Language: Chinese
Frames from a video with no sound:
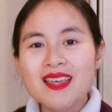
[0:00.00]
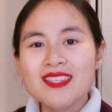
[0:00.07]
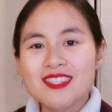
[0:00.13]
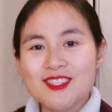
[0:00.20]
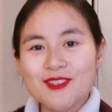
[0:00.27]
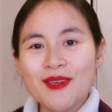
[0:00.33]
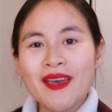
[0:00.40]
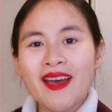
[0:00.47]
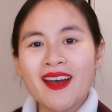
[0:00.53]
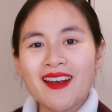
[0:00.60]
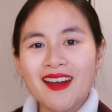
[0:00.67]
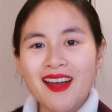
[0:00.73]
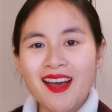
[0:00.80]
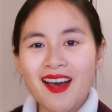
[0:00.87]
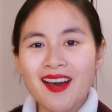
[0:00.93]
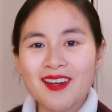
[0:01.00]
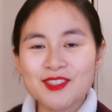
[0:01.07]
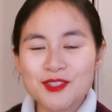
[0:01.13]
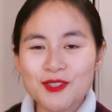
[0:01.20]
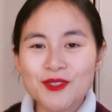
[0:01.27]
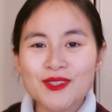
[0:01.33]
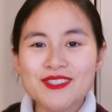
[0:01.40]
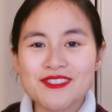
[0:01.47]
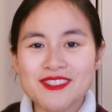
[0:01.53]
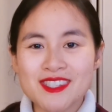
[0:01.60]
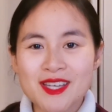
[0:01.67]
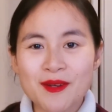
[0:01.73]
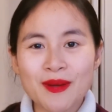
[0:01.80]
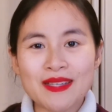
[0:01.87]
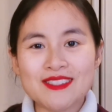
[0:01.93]
十月二号中国时
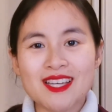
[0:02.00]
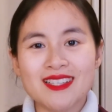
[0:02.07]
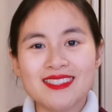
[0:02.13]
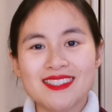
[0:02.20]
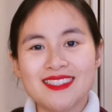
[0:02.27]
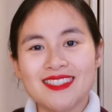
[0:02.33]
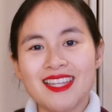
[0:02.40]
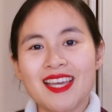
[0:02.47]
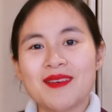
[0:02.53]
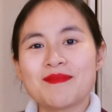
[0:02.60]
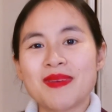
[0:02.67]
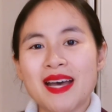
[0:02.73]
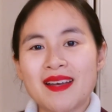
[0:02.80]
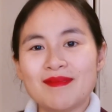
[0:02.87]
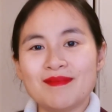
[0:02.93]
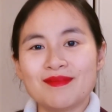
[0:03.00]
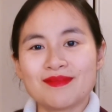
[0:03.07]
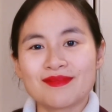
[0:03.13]
间晚上七点半，